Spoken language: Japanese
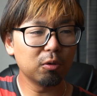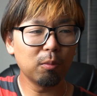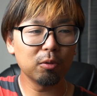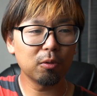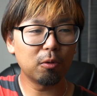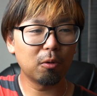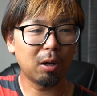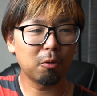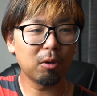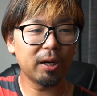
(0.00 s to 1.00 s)
供の頃
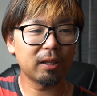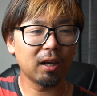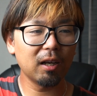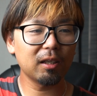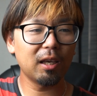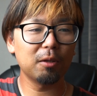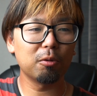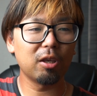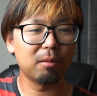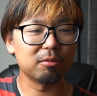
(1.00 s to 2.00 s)
憧れた
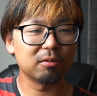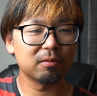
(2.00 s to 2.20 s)
アーケードゲーム